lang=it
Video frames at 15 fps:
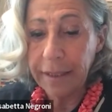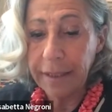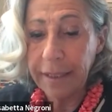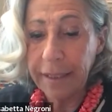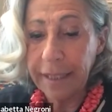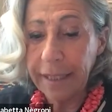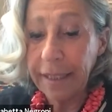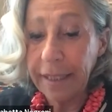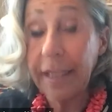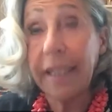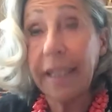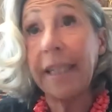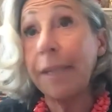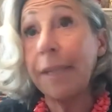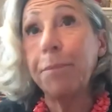che,
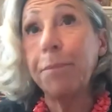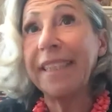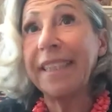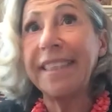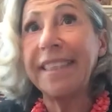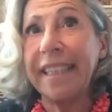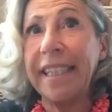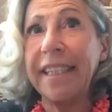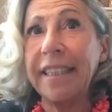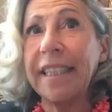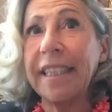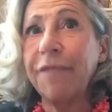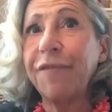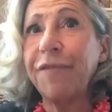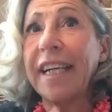che
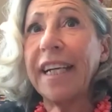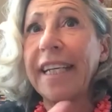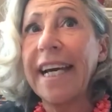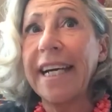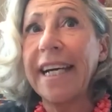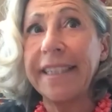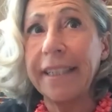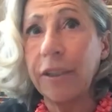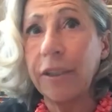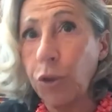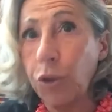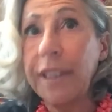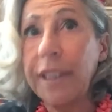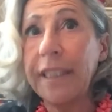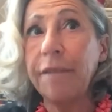presenta fra le aree
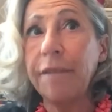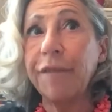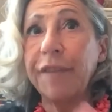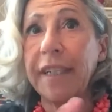cognitive,